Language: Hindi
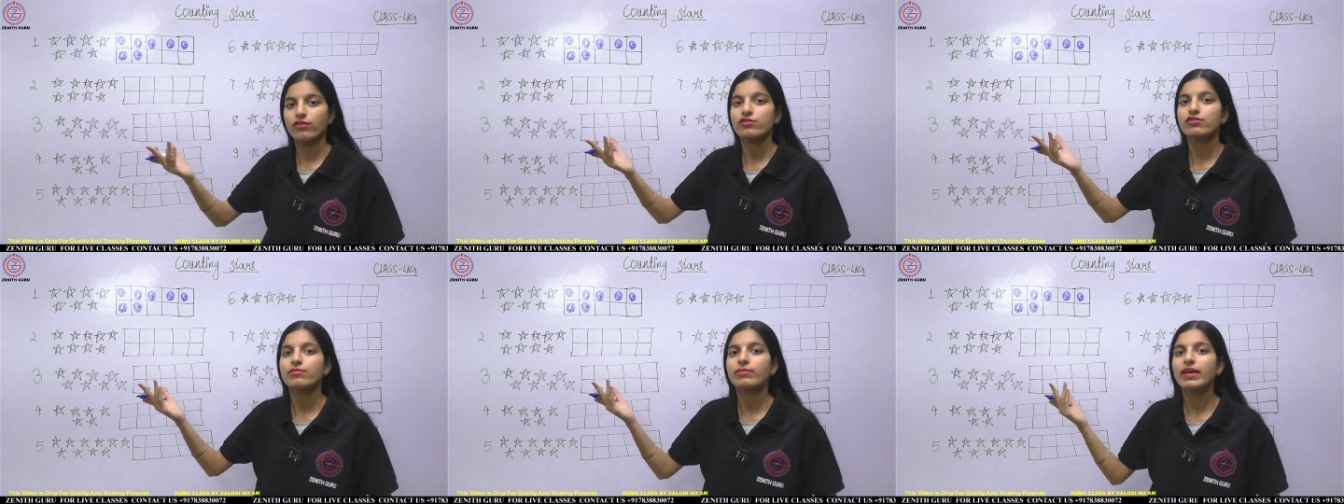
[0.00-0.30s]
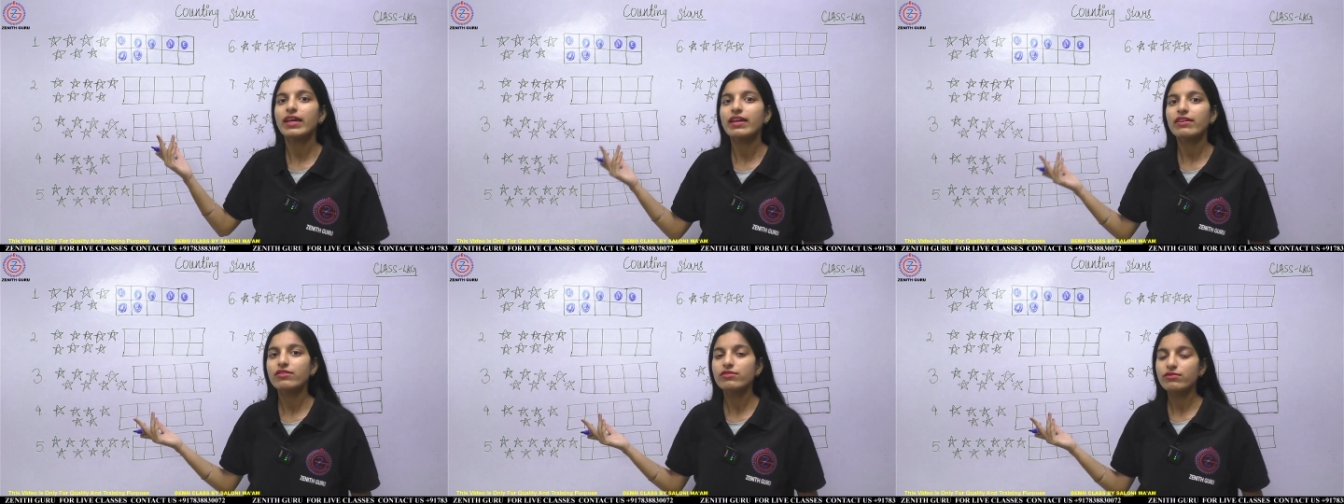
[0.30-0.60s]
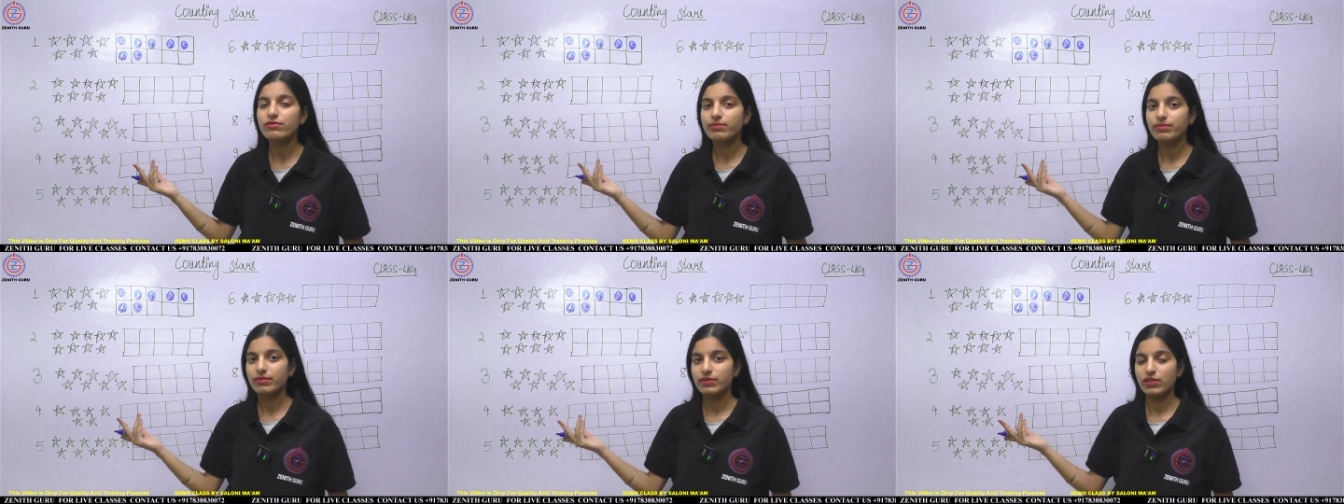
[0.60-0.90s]
उसमें
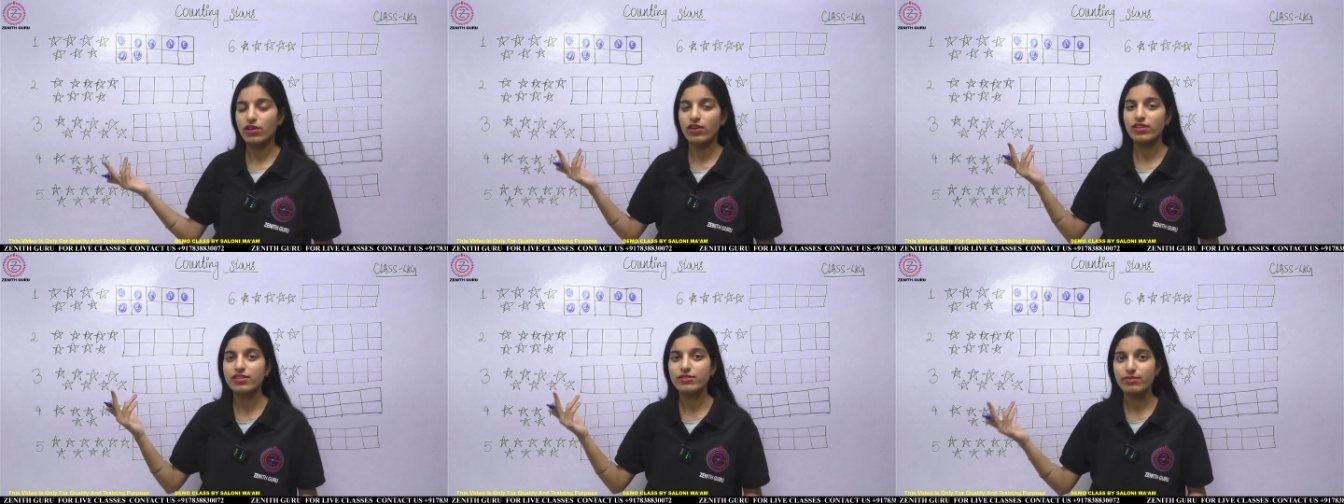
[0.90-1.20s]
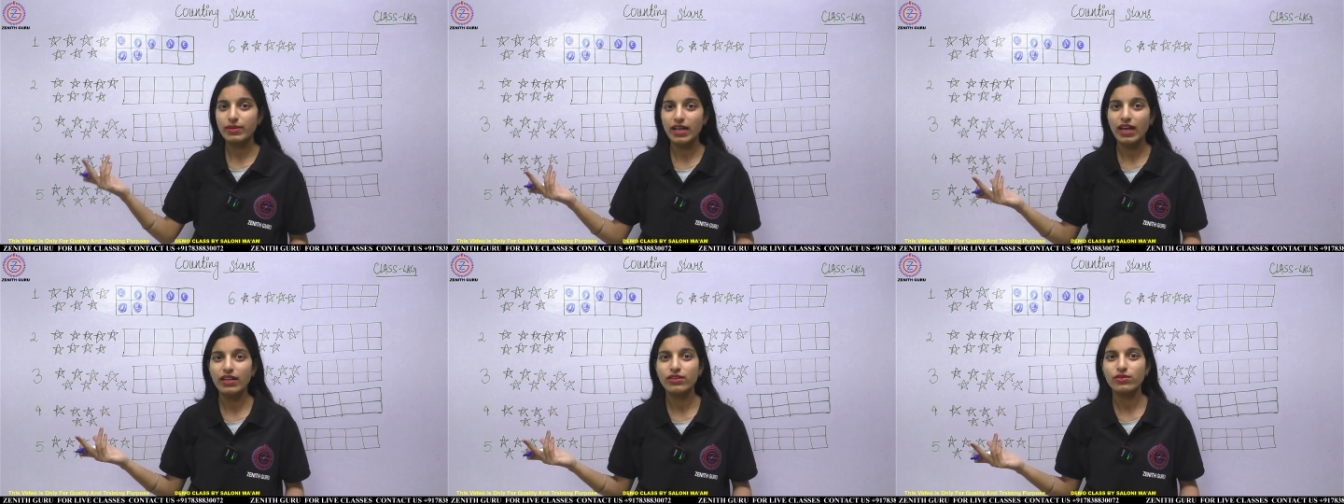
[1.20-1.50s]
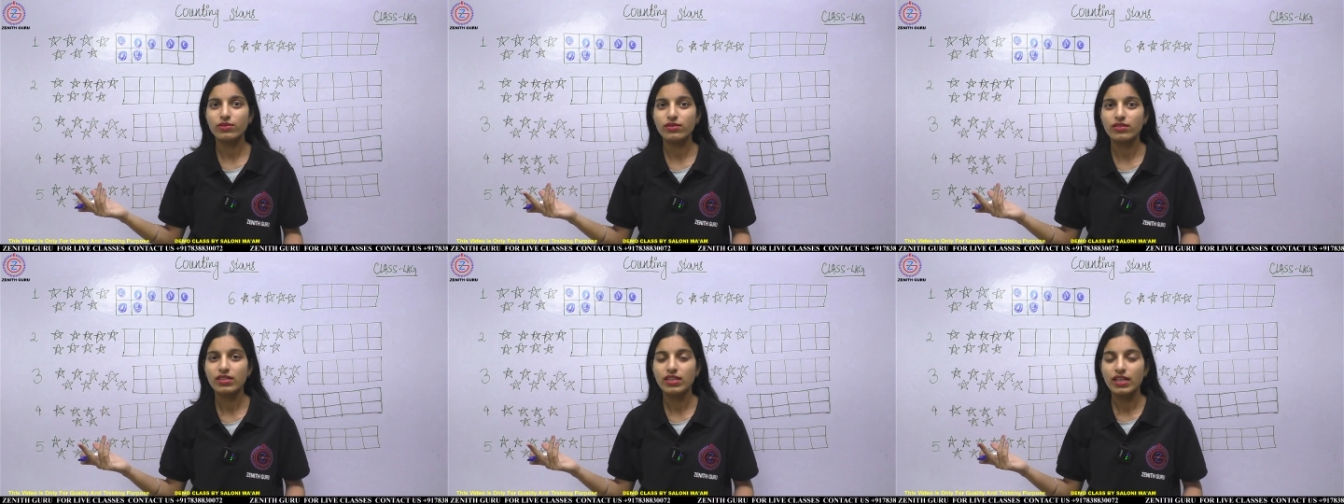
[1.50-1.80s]
डॉट्स बना
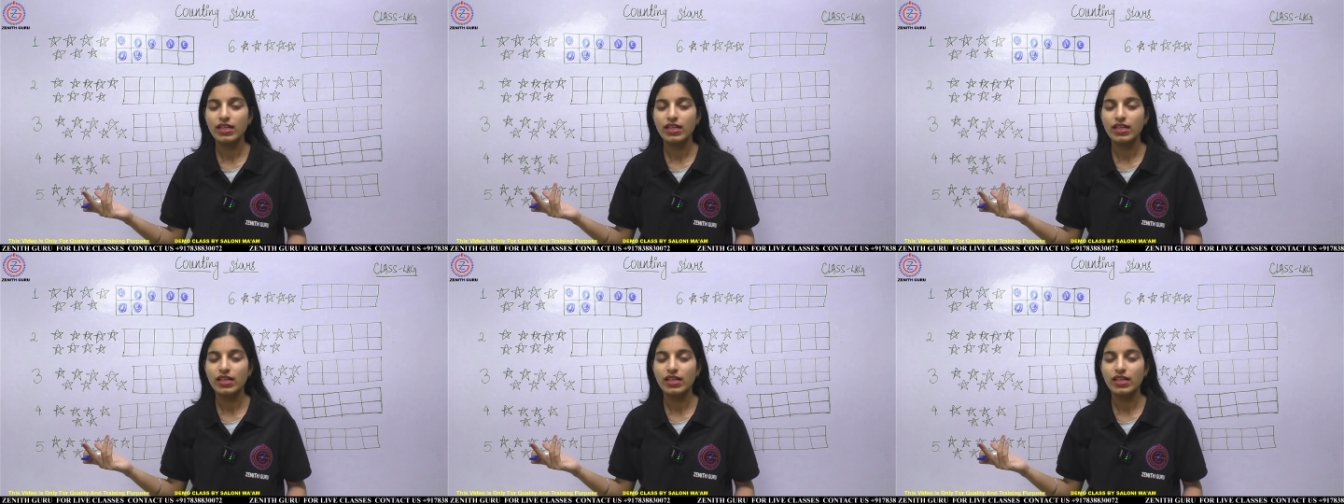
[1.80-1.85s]
दो